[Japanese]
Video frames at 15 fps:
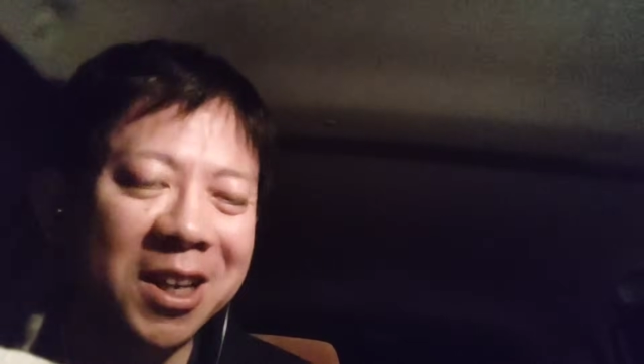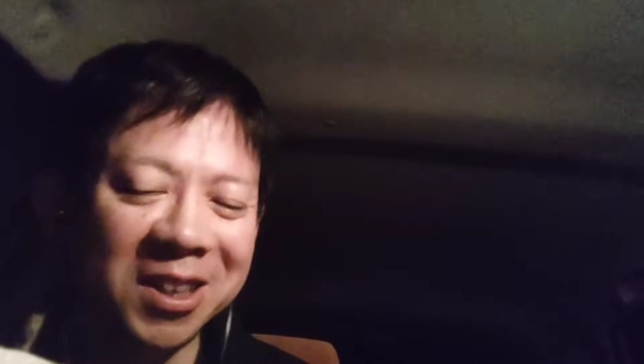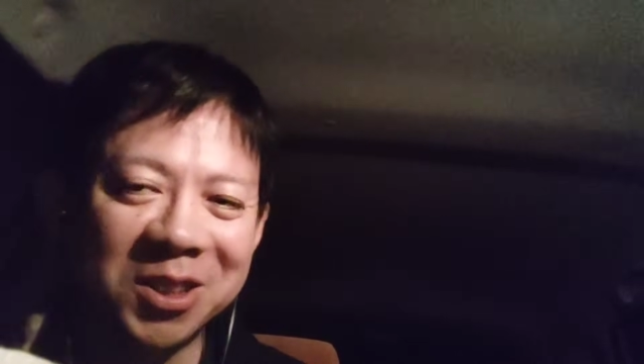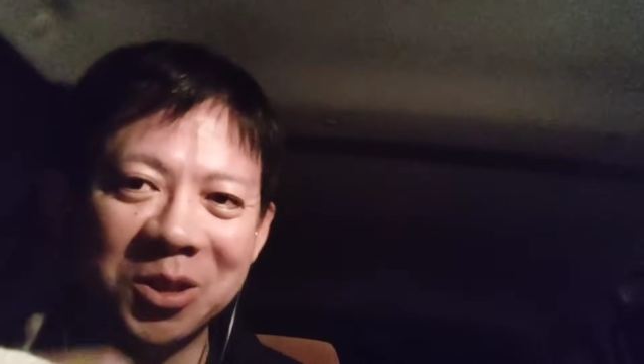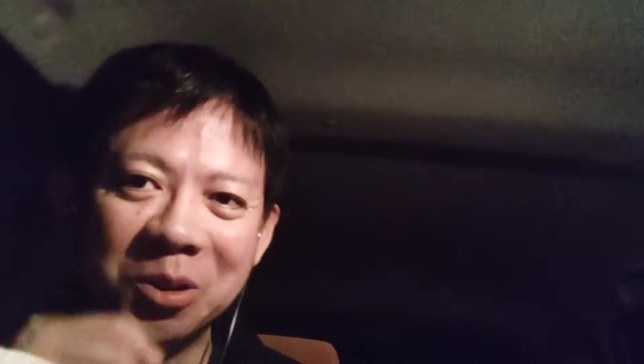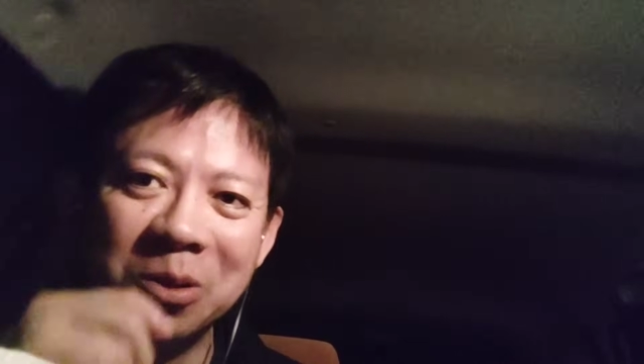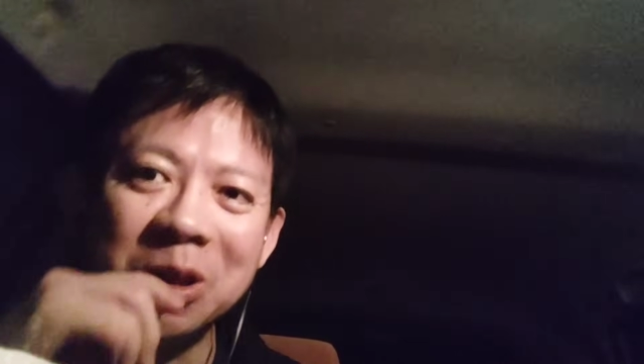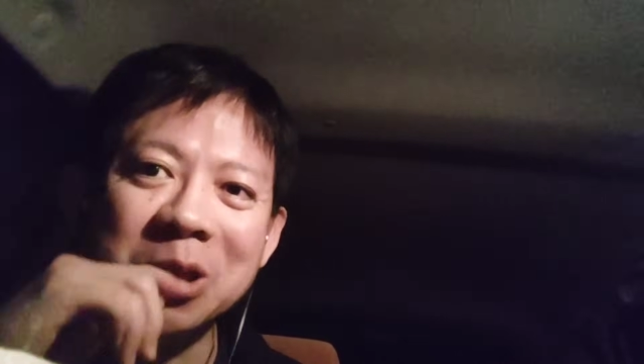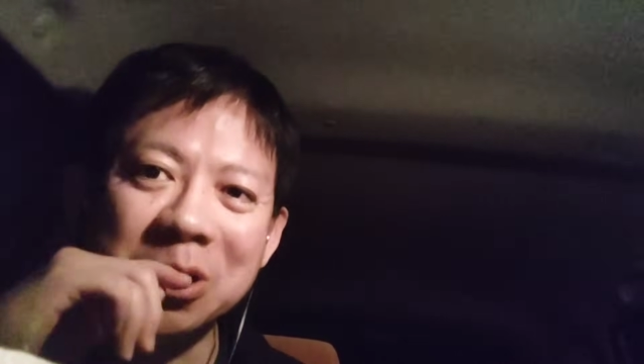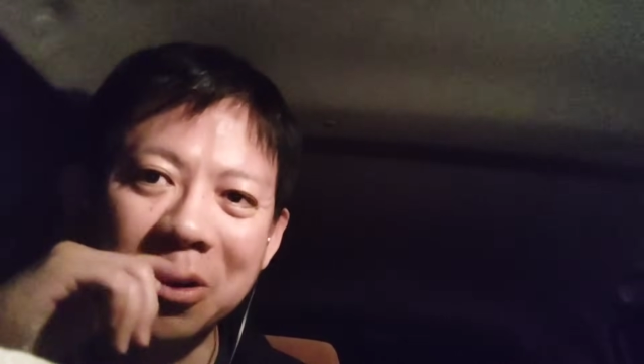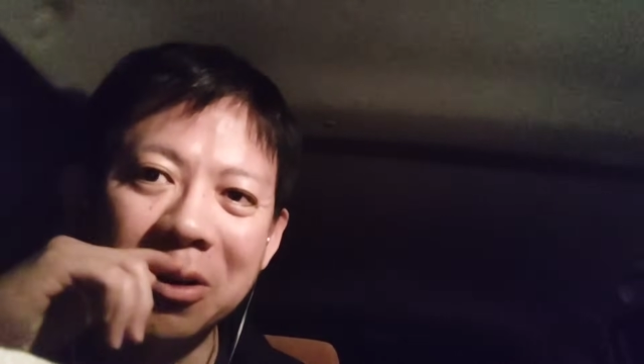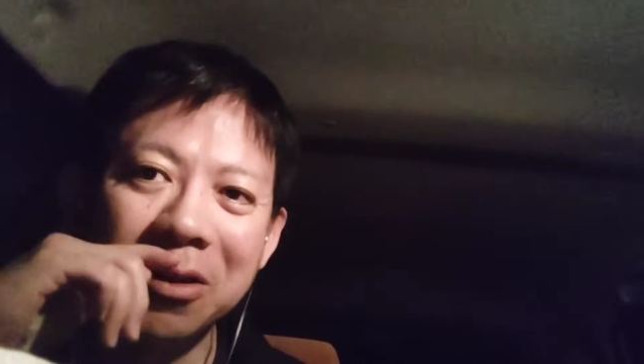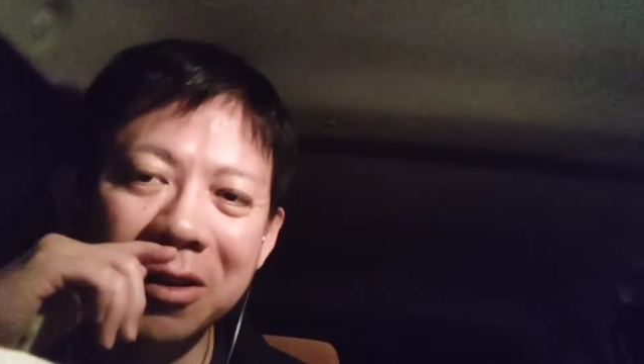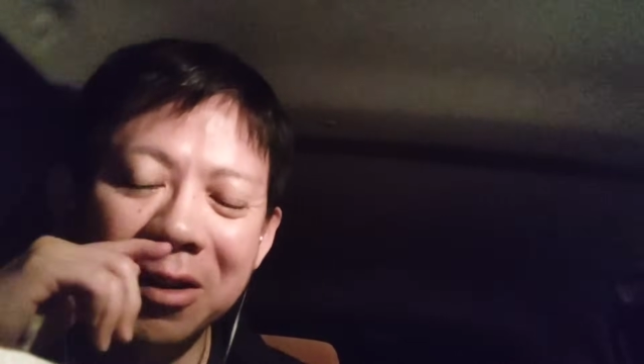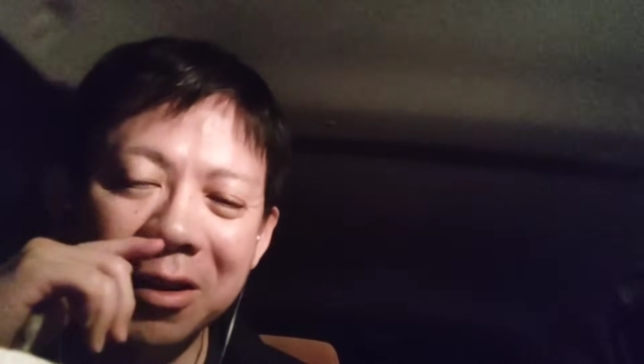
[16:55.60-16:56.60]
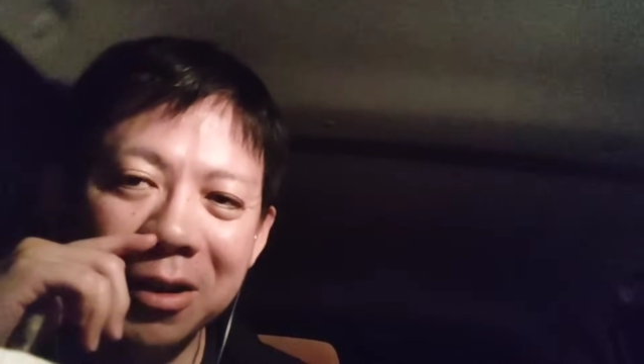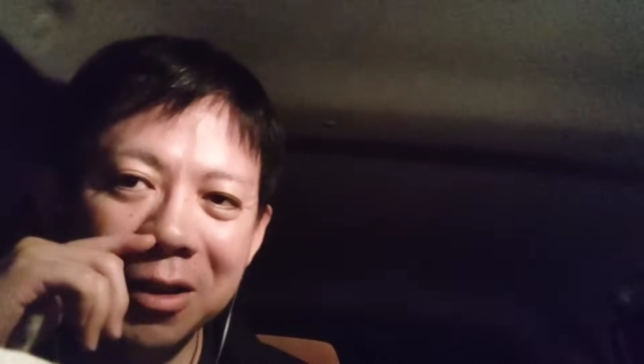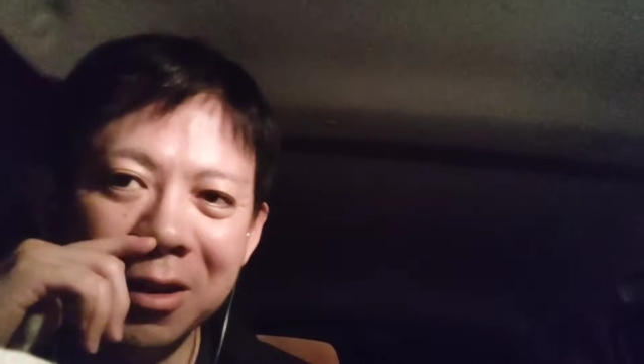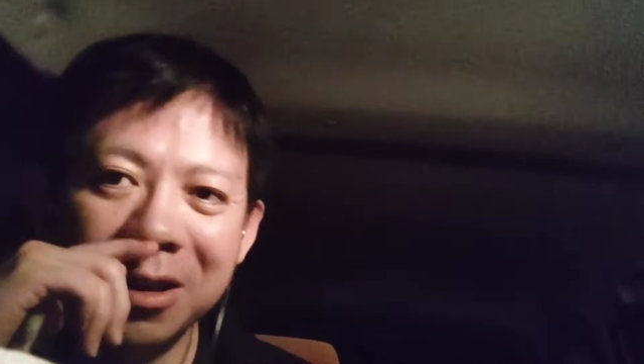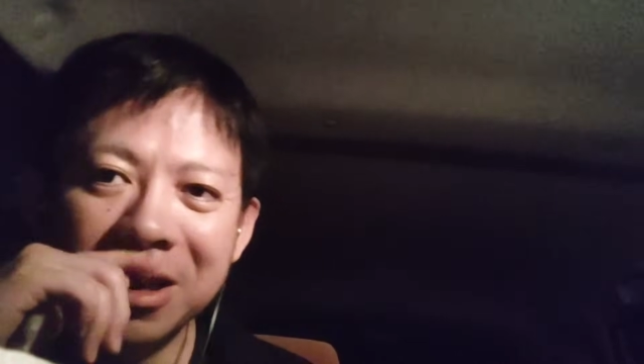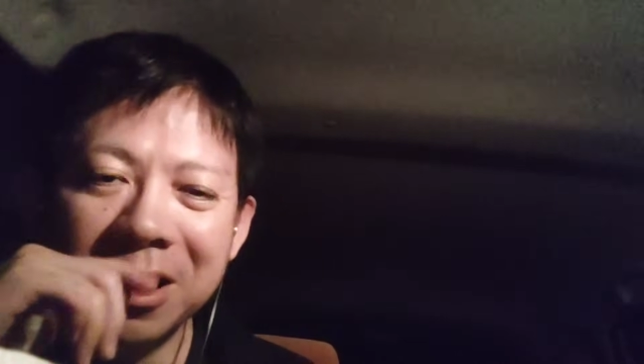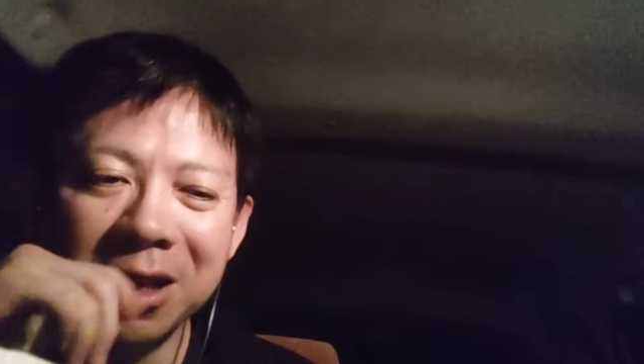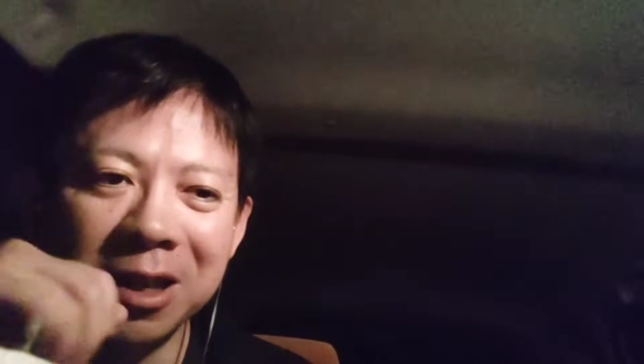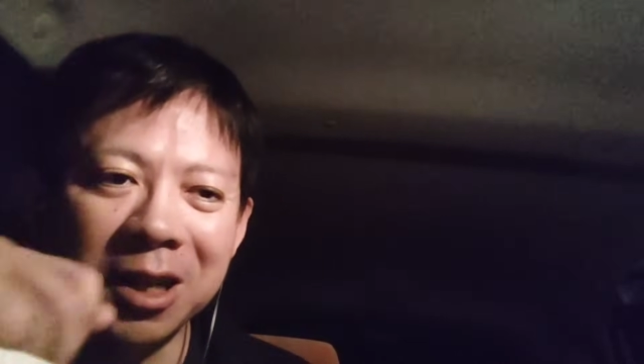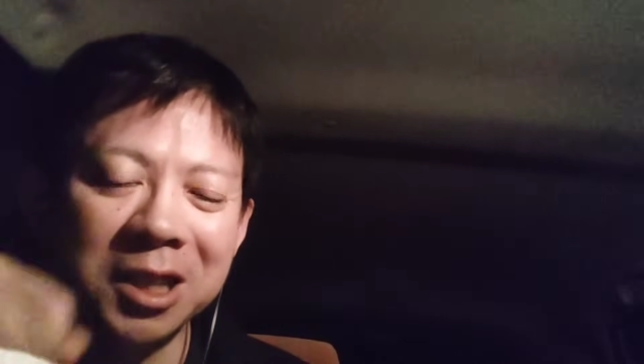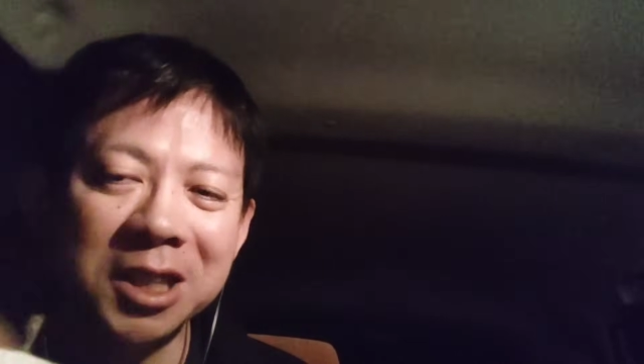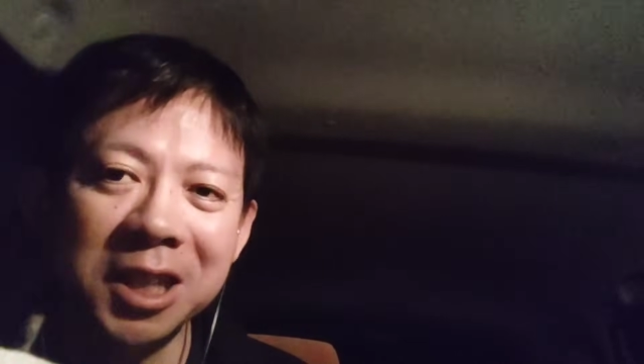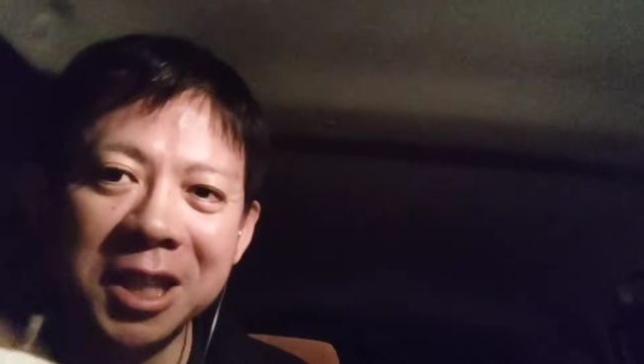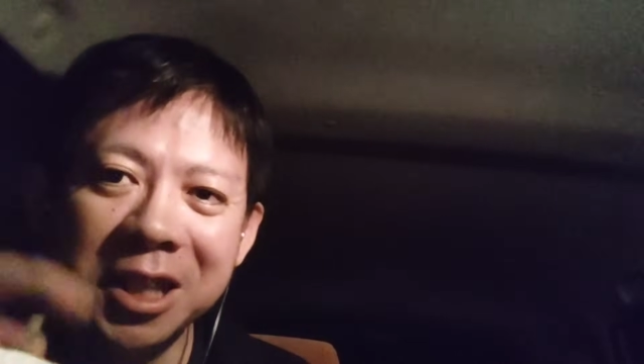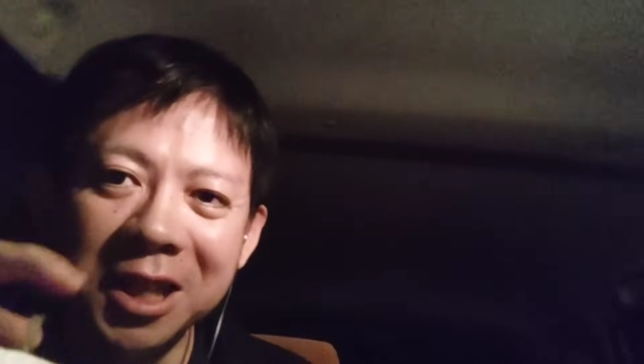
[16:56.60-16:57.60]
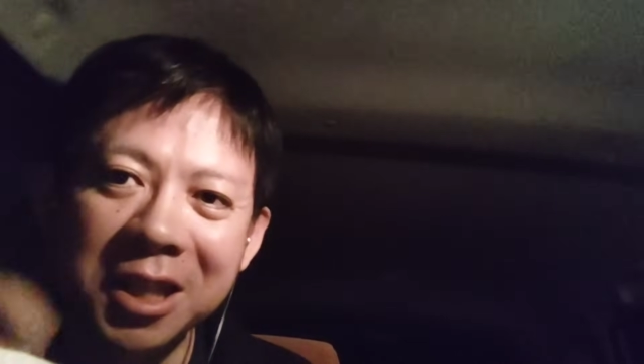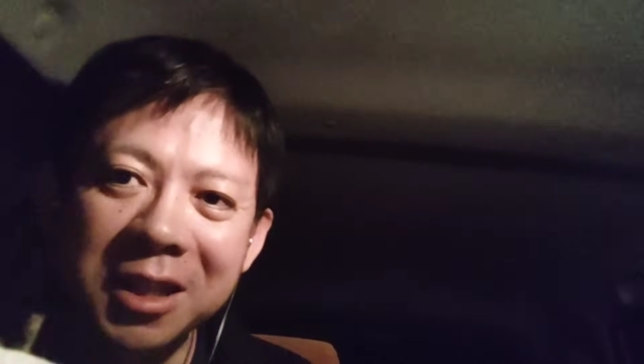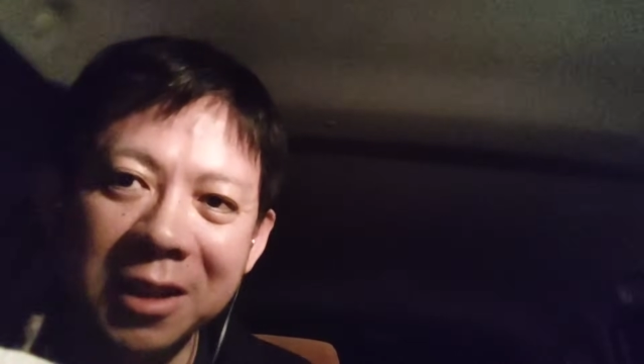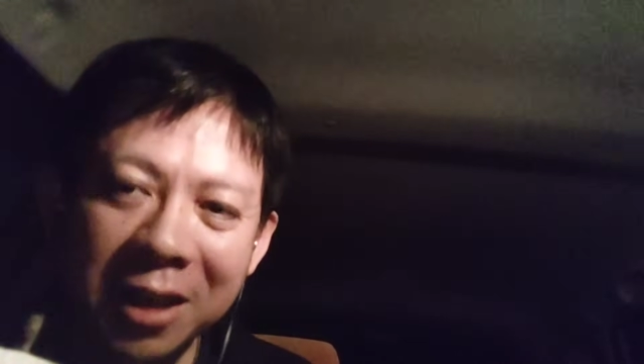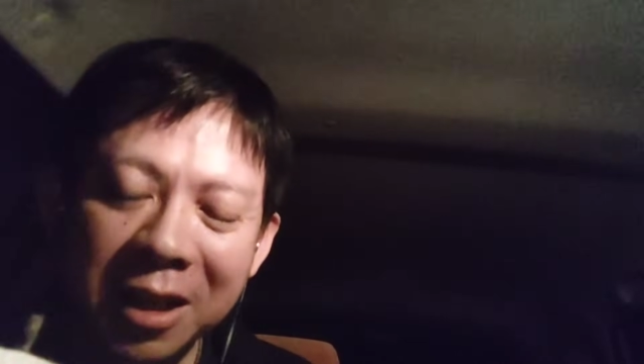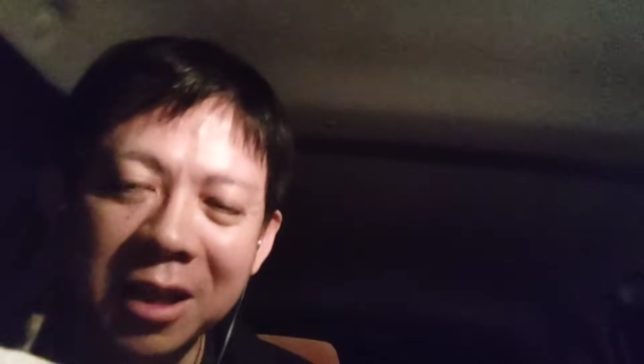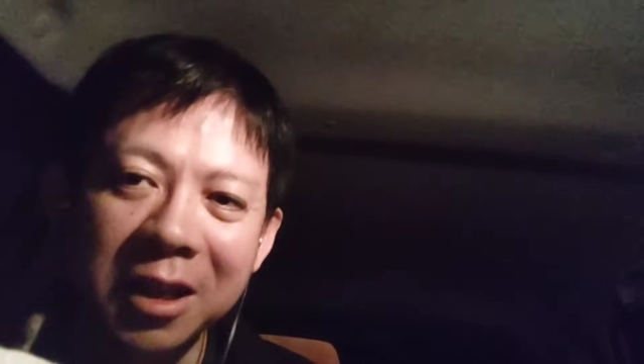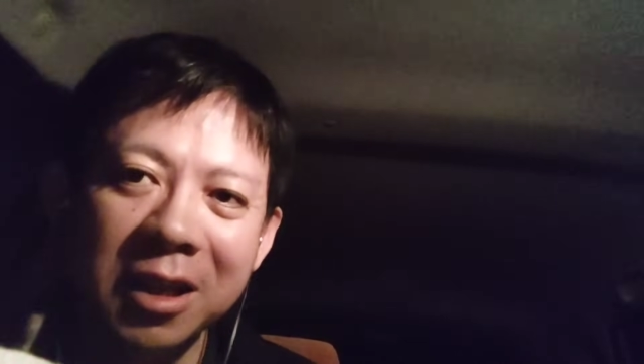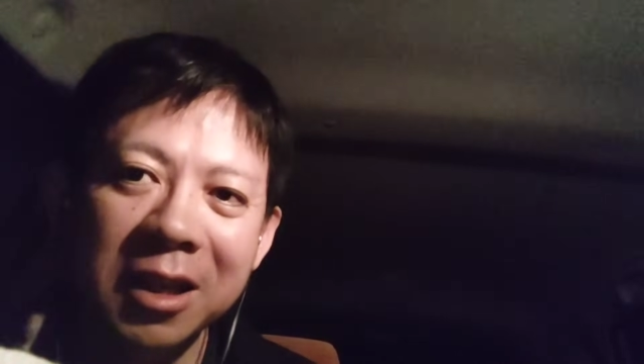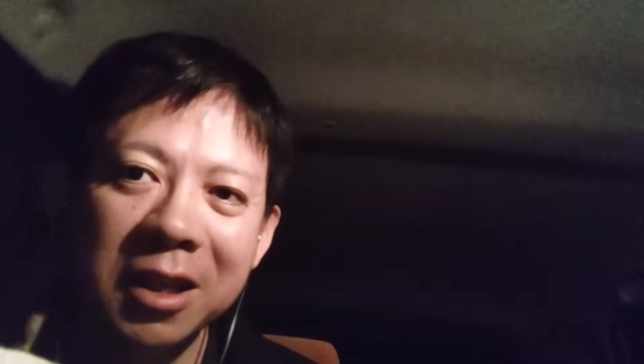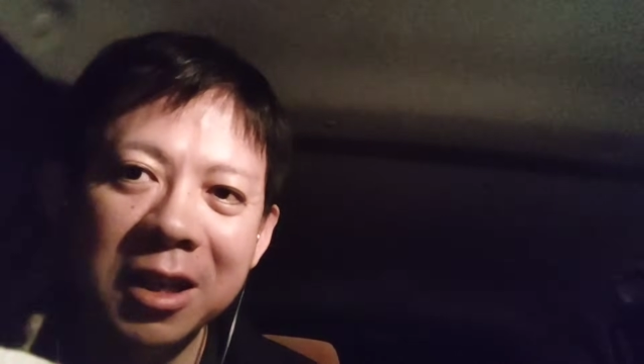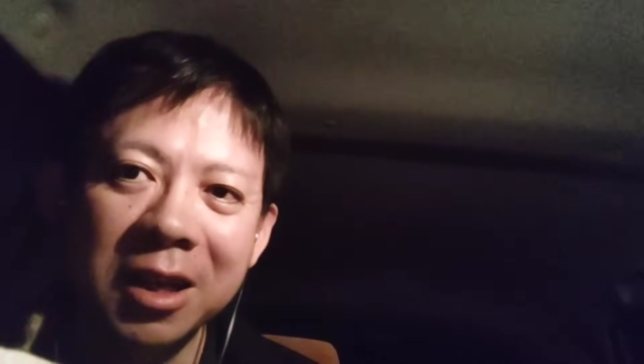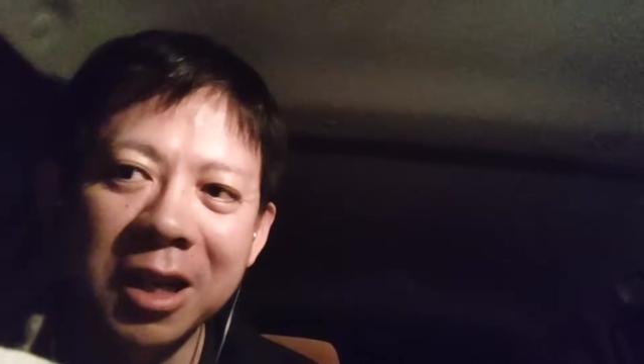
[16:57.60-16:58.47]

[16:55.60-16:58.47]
え、そうでしょ風邪ひいて、